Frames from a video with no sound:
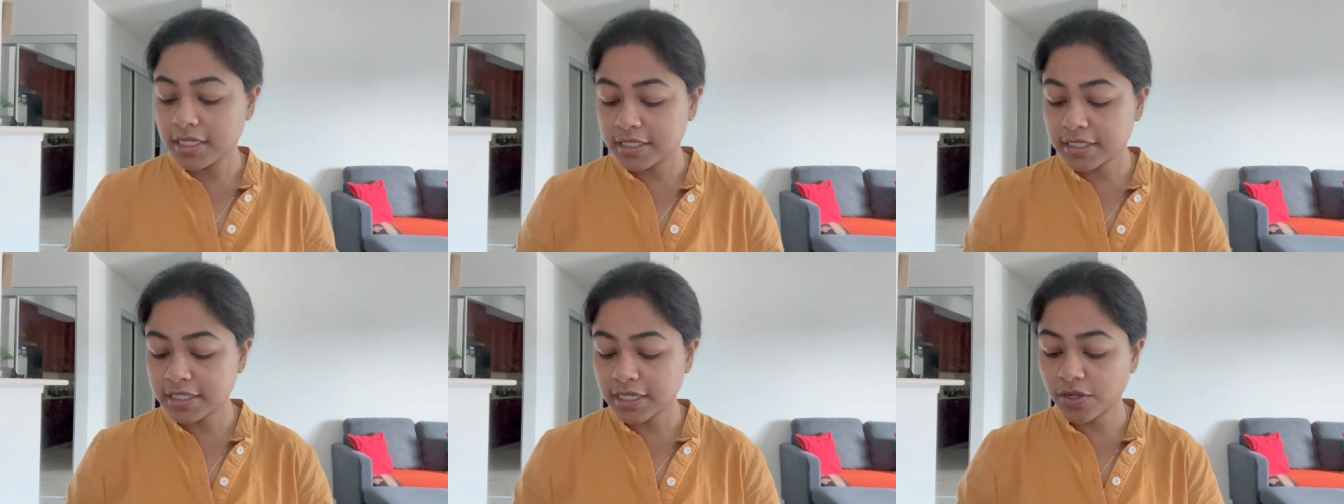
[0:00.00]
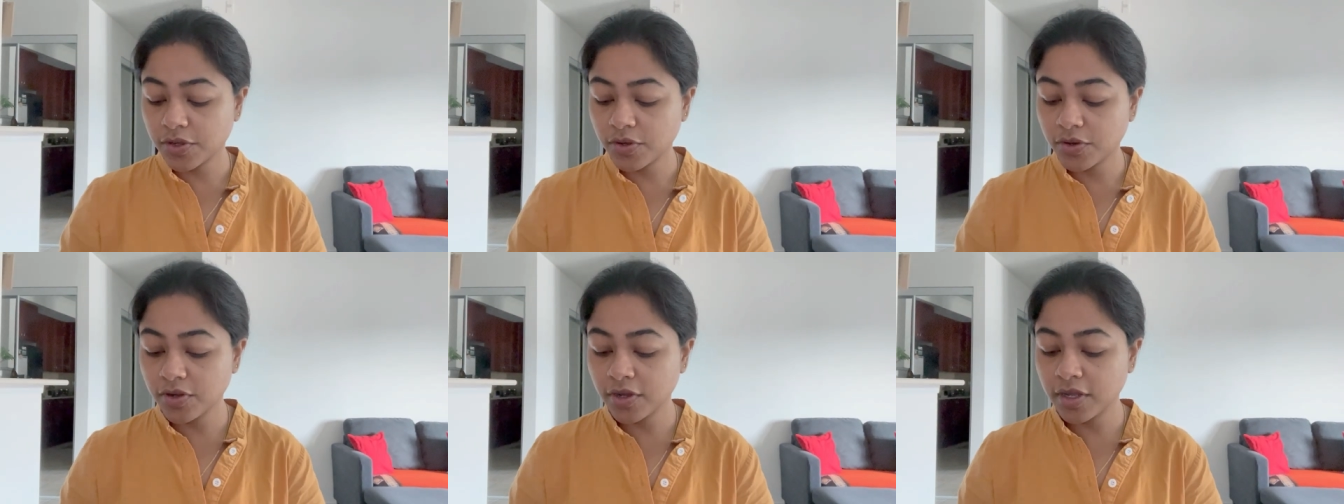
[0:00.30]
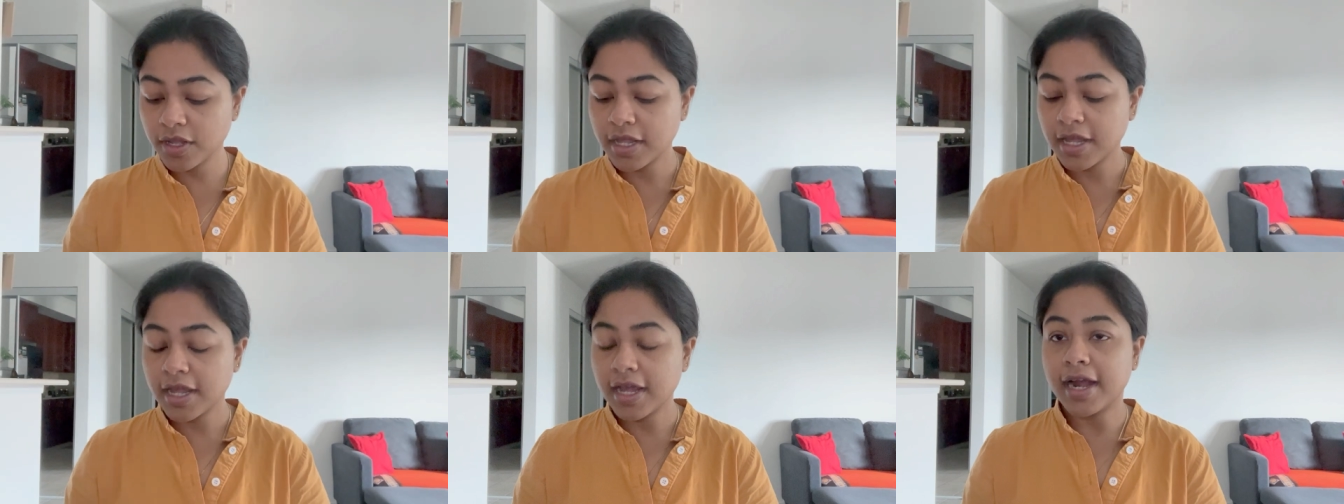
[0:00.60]
যাই হোক
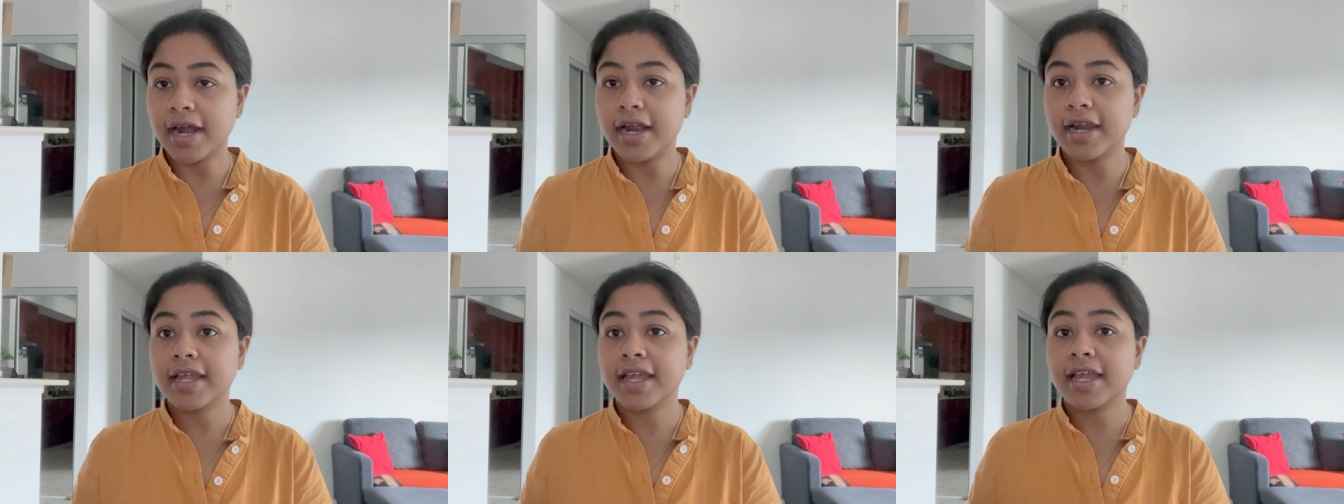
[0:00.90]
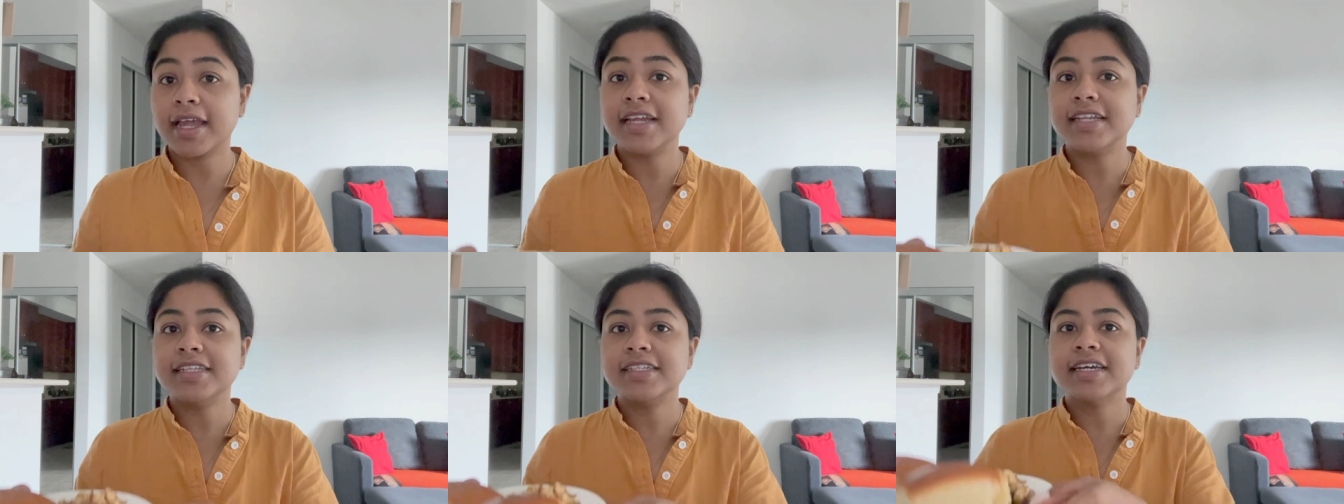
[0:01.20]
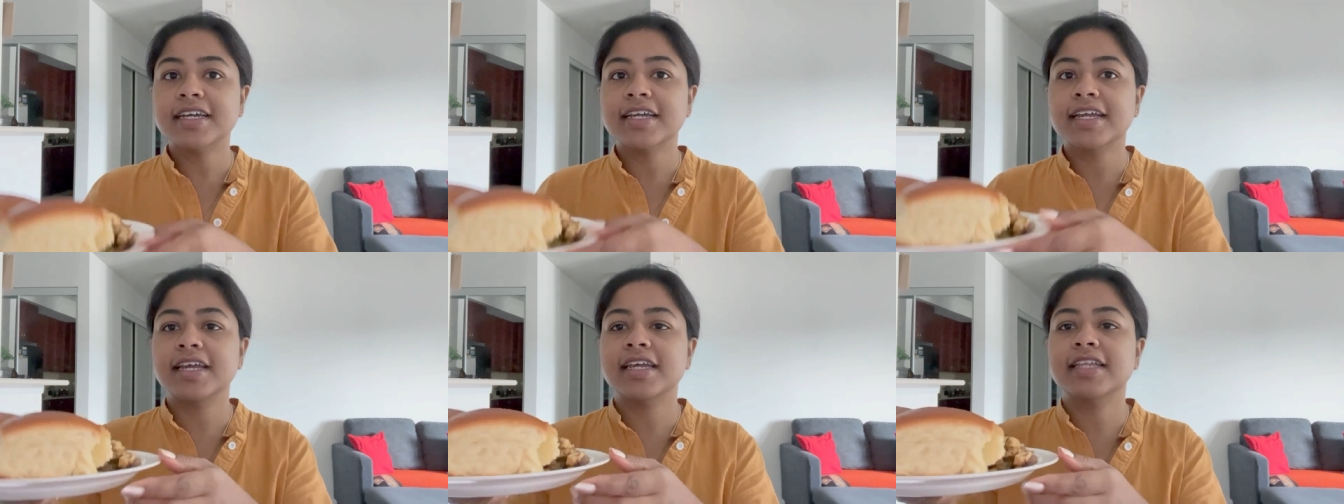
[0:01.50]
আর এইটা
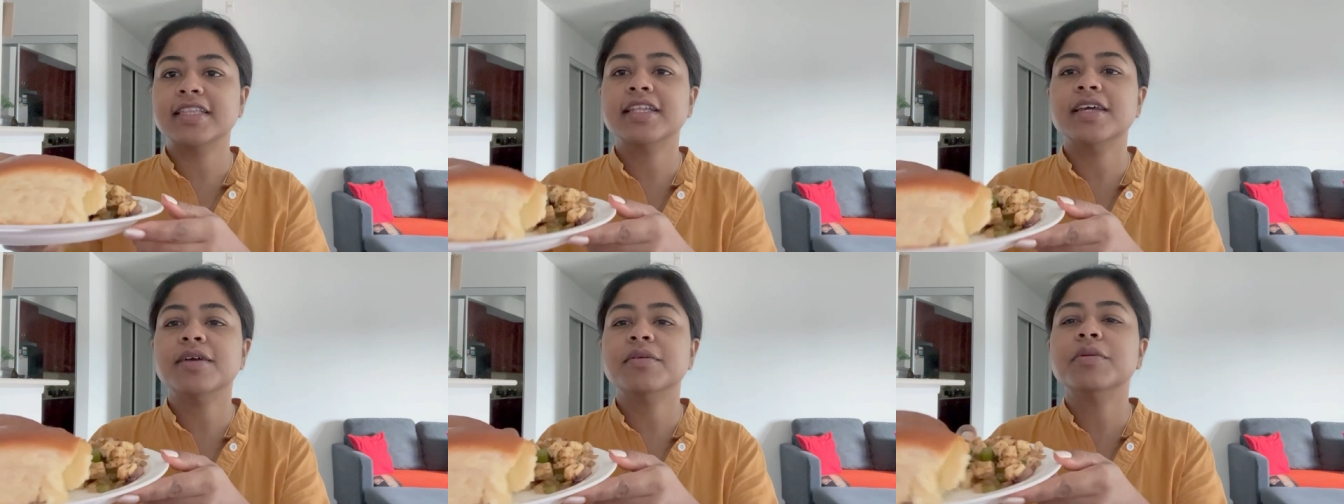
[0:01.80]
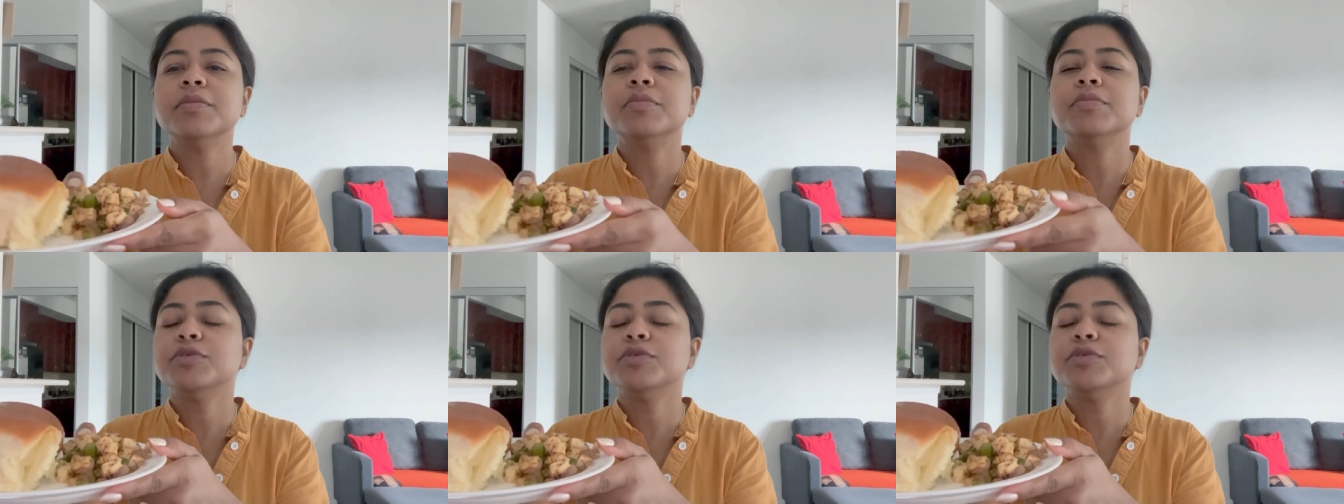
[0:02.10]
খেতে আমার